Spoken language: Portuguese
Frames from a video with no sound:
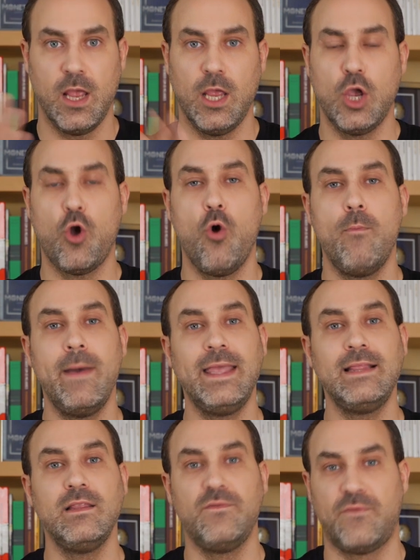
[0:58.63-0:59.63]
e com uma
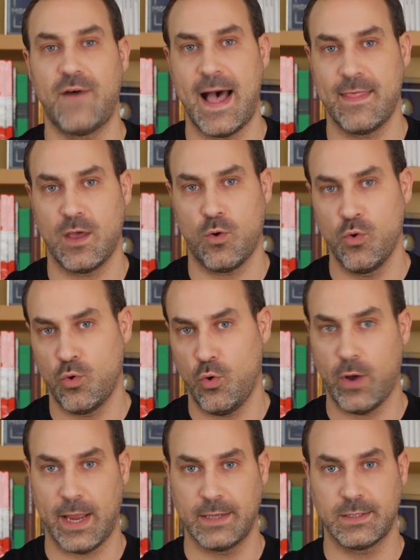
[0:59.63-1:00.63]
elevada
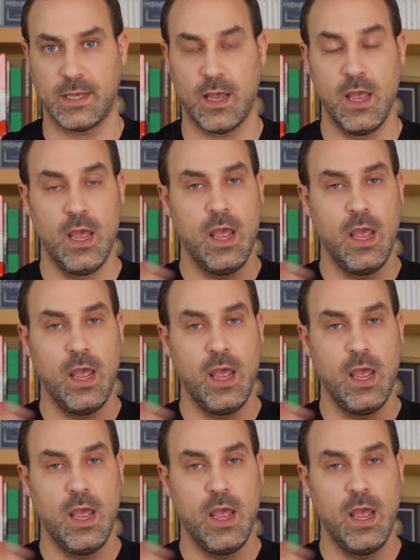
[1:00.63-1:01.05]
concorrência.